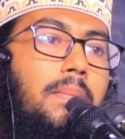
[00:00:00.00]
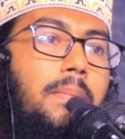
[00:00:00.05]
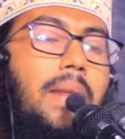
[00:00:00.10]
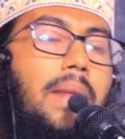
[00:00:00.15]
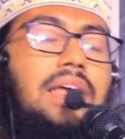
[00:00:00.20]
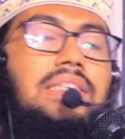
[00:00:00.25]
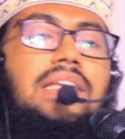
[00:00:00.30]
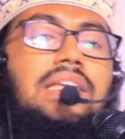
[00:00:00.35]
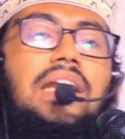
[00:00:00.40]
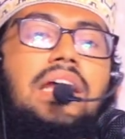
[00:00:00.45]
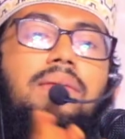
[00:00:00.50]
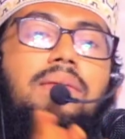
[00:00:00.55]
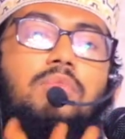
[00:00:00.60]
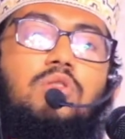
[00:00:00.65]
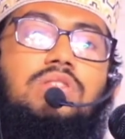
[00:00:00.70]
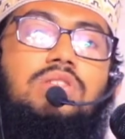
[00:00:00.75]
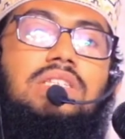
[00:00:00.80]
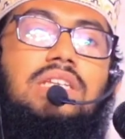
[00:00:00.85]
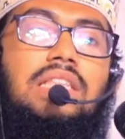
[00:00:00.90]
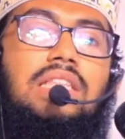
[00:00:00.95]
মাজারের
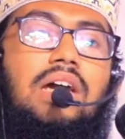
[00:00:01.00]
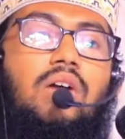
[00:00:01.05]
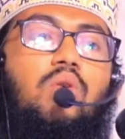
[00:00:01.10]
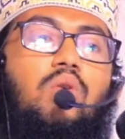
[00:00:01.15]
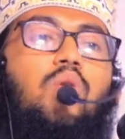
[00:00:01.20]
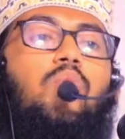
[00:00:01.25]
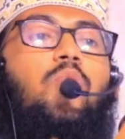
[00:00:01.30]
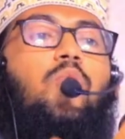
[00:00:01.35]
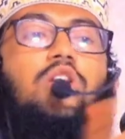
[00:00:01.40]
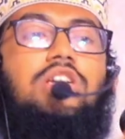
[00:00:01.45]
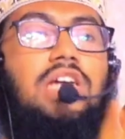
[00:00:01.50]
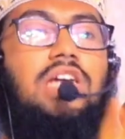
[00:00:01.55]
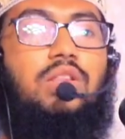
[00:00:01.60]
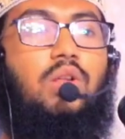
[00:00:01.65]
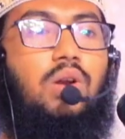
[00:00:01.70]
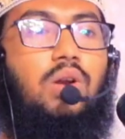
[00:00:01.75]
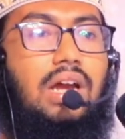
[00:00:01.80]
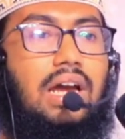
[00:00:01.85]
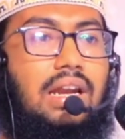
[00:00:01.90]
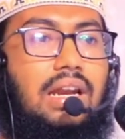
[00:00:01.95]
মসজিদে কোনো পয়সা
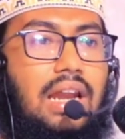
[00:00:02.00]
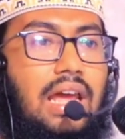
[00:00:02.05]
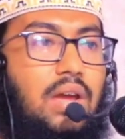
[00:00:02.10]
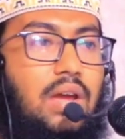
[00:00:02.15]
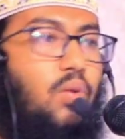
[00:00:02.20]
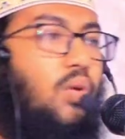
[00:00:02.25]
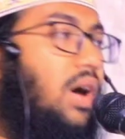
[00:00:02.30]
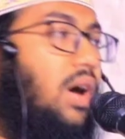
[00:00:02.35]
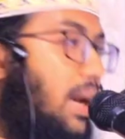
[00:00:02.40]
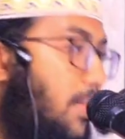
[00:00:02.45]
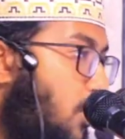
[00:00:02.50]
দরকার নাই ওখানে